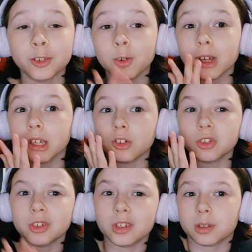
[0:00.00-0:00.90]
Ну и,
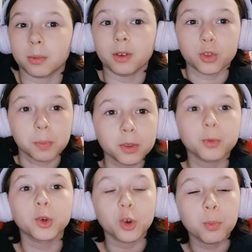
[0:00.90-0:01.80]
конечно же, не забывай вступать
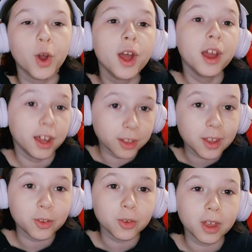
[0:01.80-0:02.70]
в мою группу
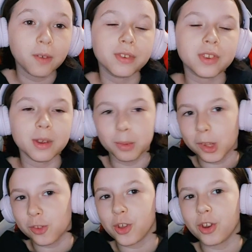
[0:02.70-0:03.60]
NSUT, ведь
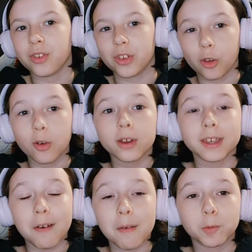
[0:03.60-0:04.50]
именно через
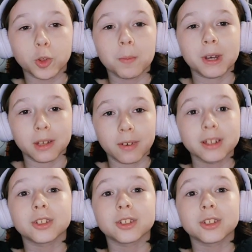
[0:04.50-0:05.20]
нее я вам буду передавать